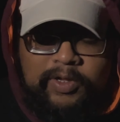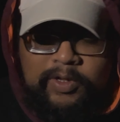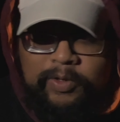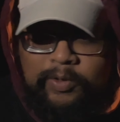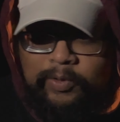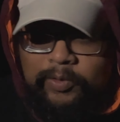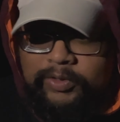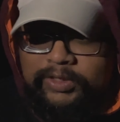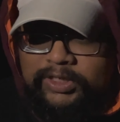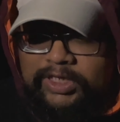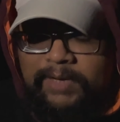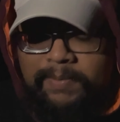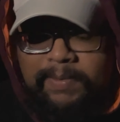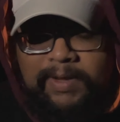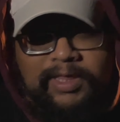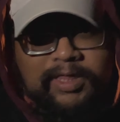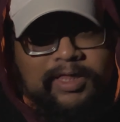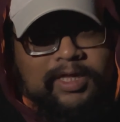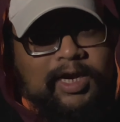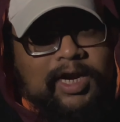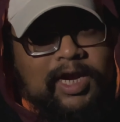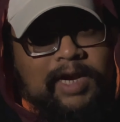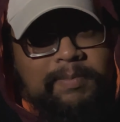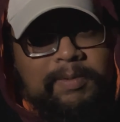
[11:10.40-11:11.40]
उसके बाद
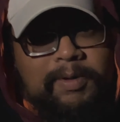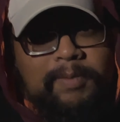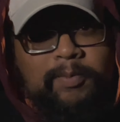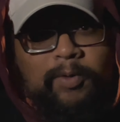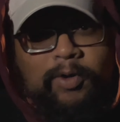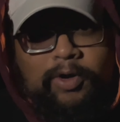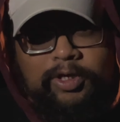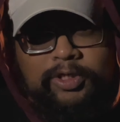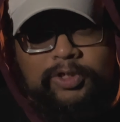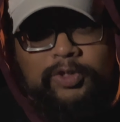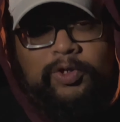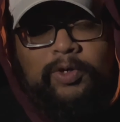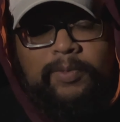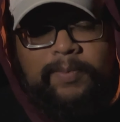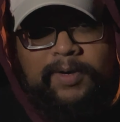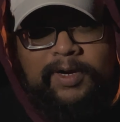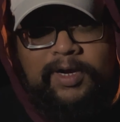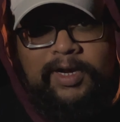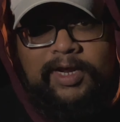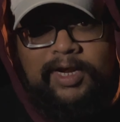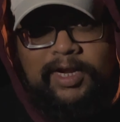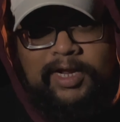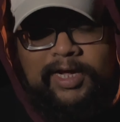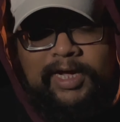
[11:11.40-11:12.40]
ठंड भी बहुत जोर
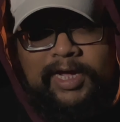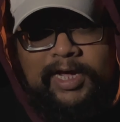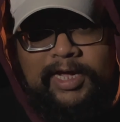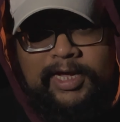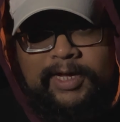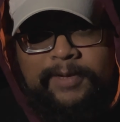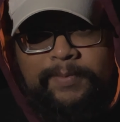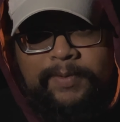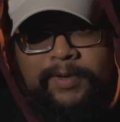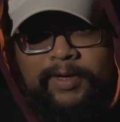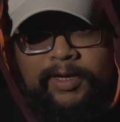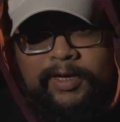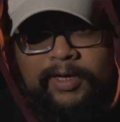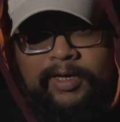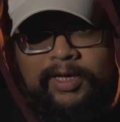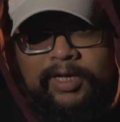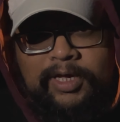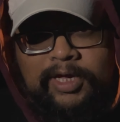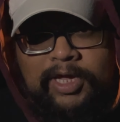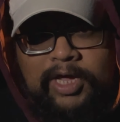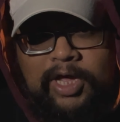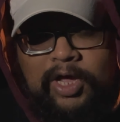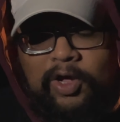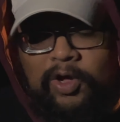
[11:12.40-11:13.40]
बढ़ने लगा है अभी
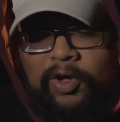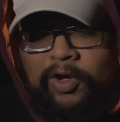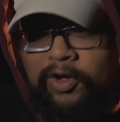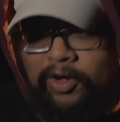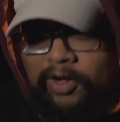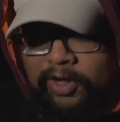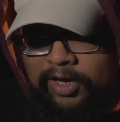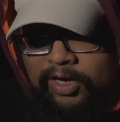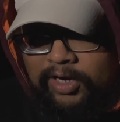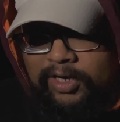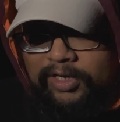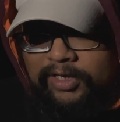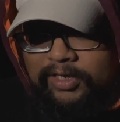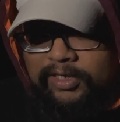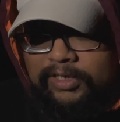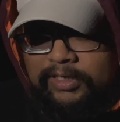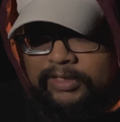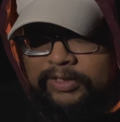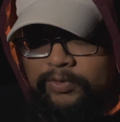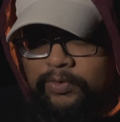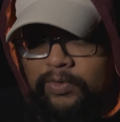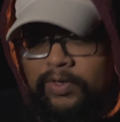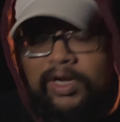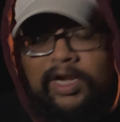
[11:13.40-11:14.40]
और
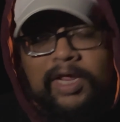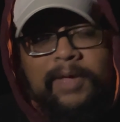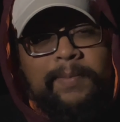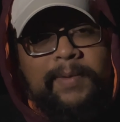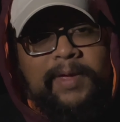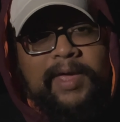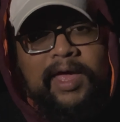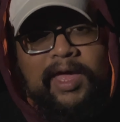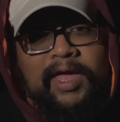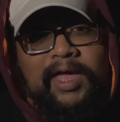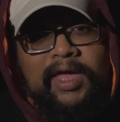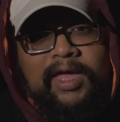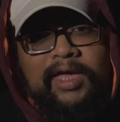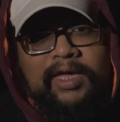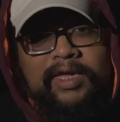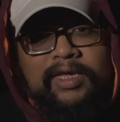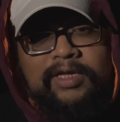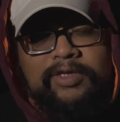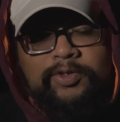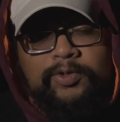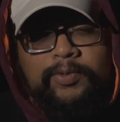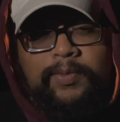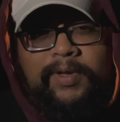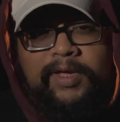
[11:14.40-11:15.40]
सुनने में आया है
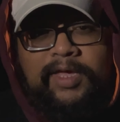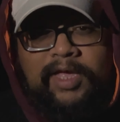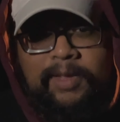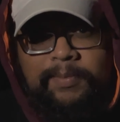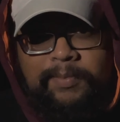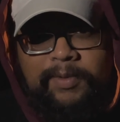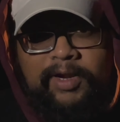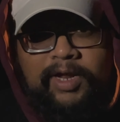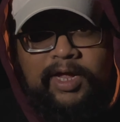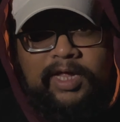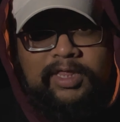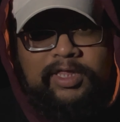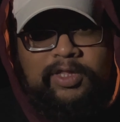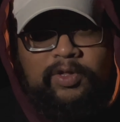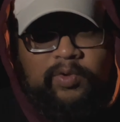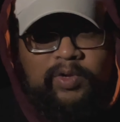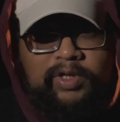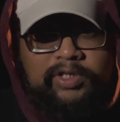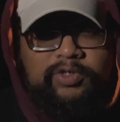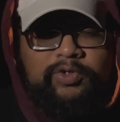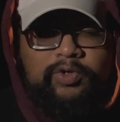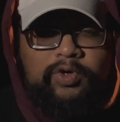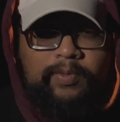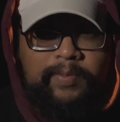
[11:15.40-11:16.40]
कि सुबह यहाँ पर हाथियों का
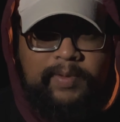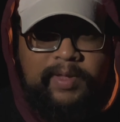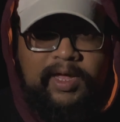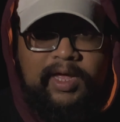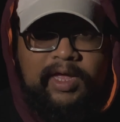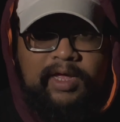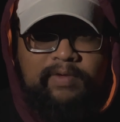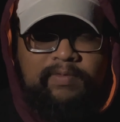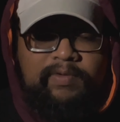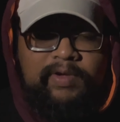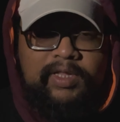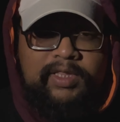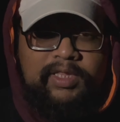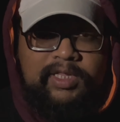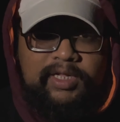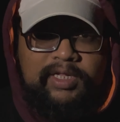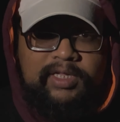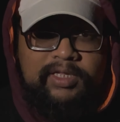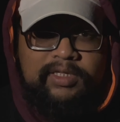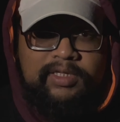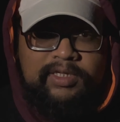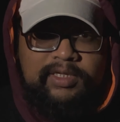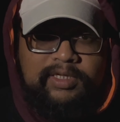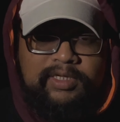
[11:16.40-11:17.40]
झुंड भी आया हुआ था
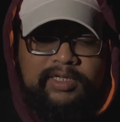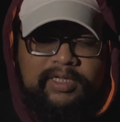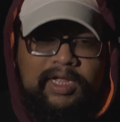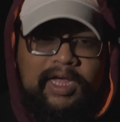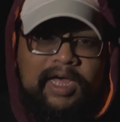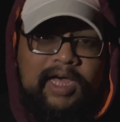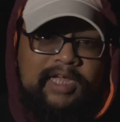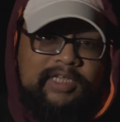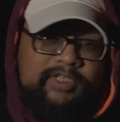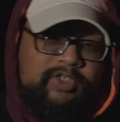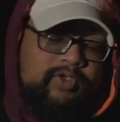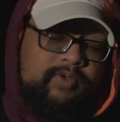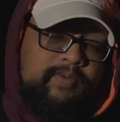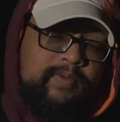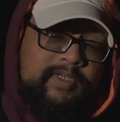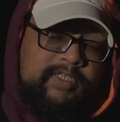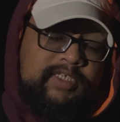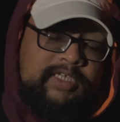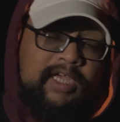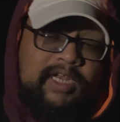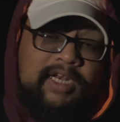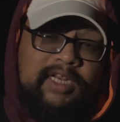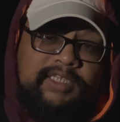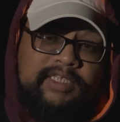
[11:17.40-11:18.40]
आज सुबह
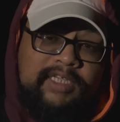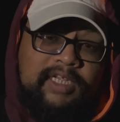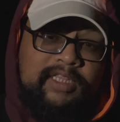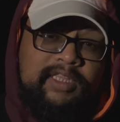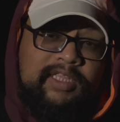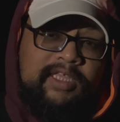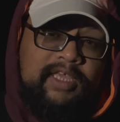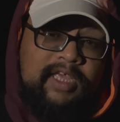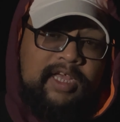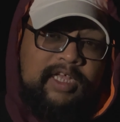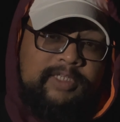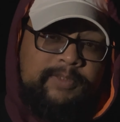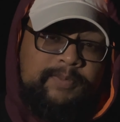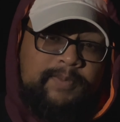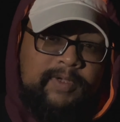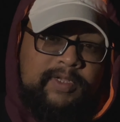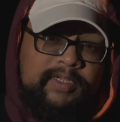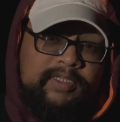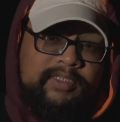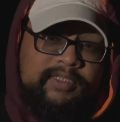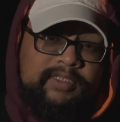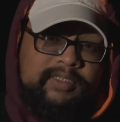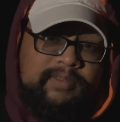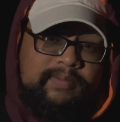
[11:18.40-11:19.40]
चालीस हाथी के
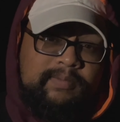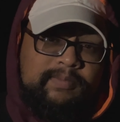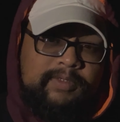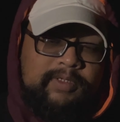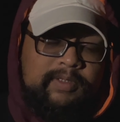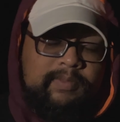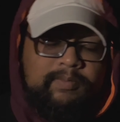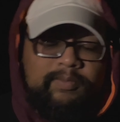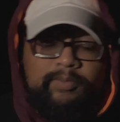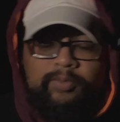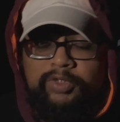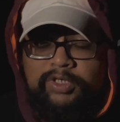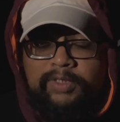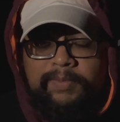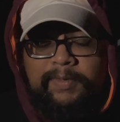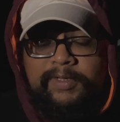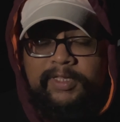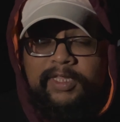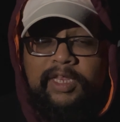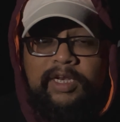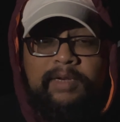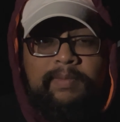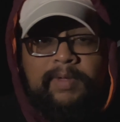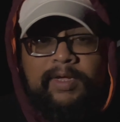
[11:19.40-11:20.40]
आसपास मुझे
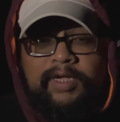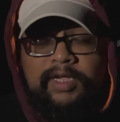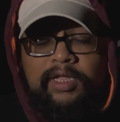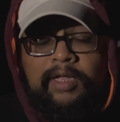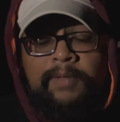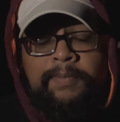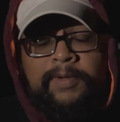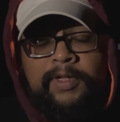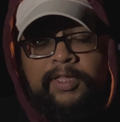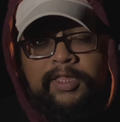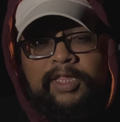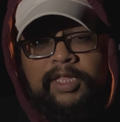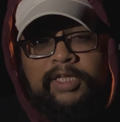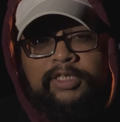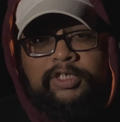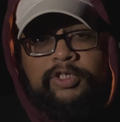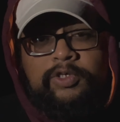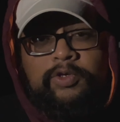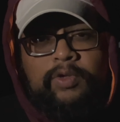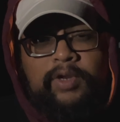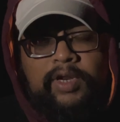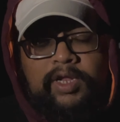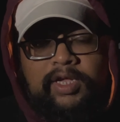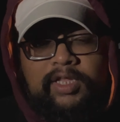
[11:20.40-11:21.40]
पता नहीं मैं अब कितना
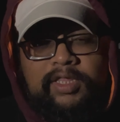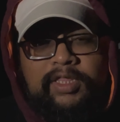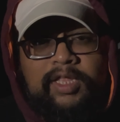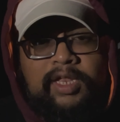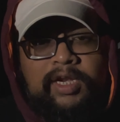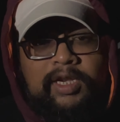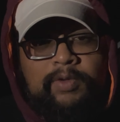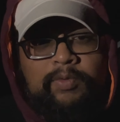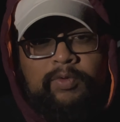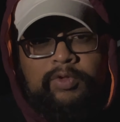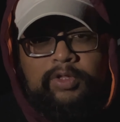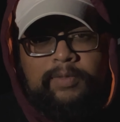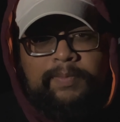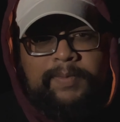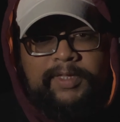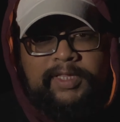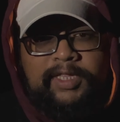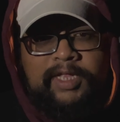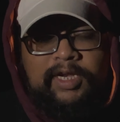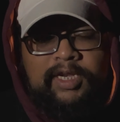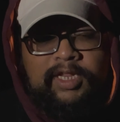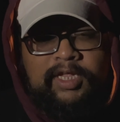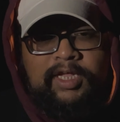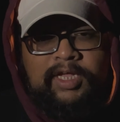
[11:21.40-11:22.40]
श्योर है कितना नहीं वो तो
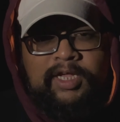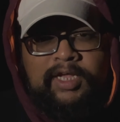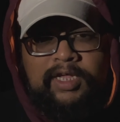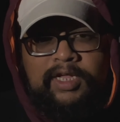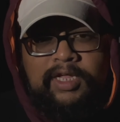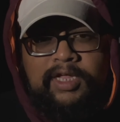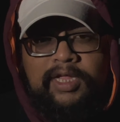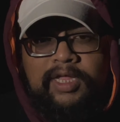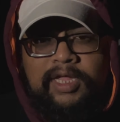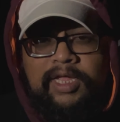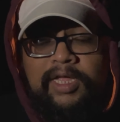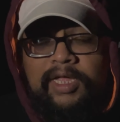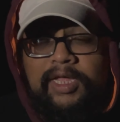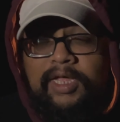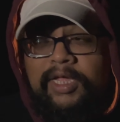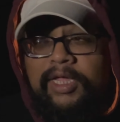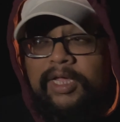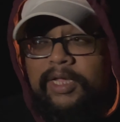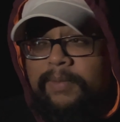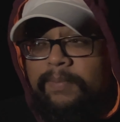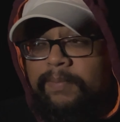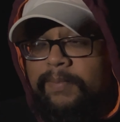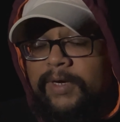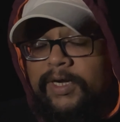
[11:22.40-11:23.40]
पता नहीं है
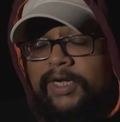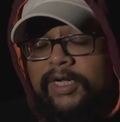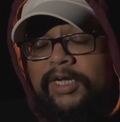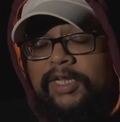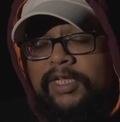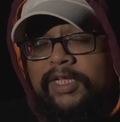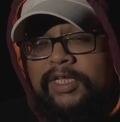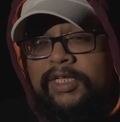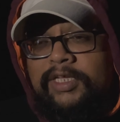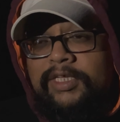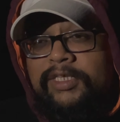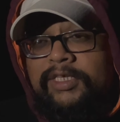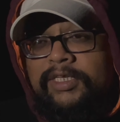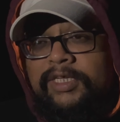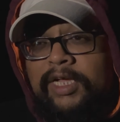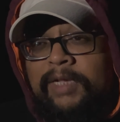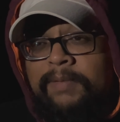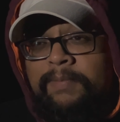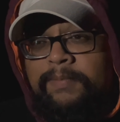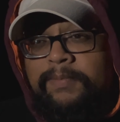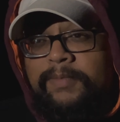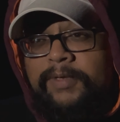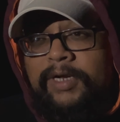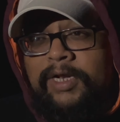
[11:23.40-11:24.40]
बट
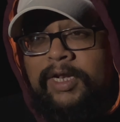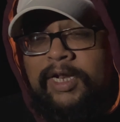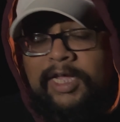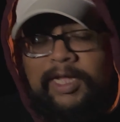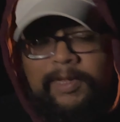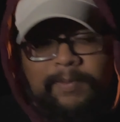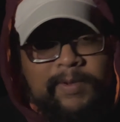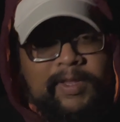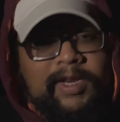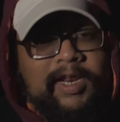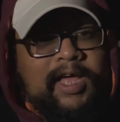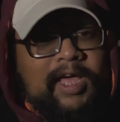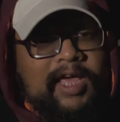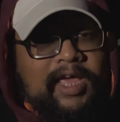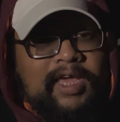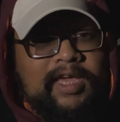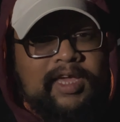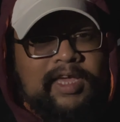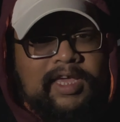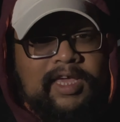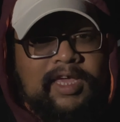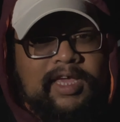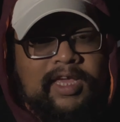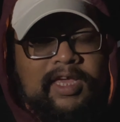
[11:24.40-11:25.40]
अब लग भी रहा है
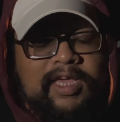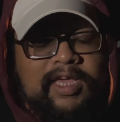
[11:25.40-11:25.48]
कि